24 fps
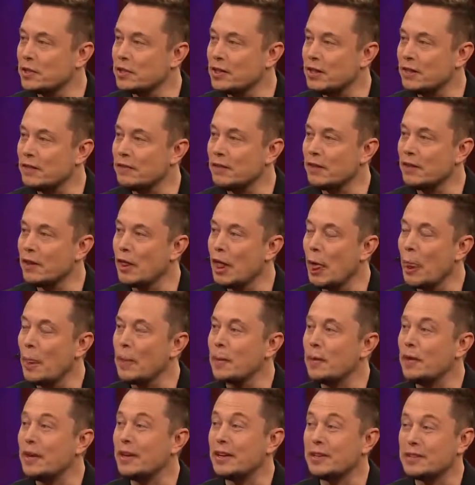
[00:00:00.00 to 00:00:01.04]
уровня,
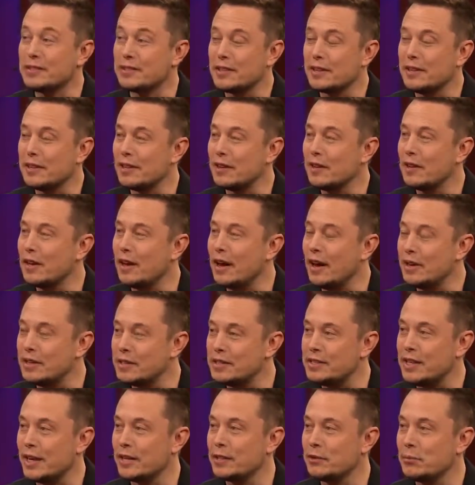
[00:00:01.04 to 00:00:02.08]
его просто не
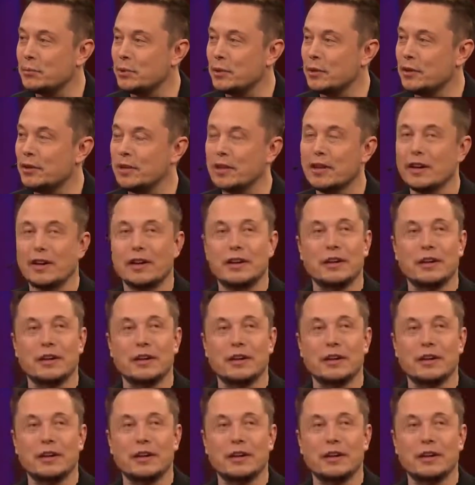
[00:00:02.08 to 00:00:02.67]
обнаружить.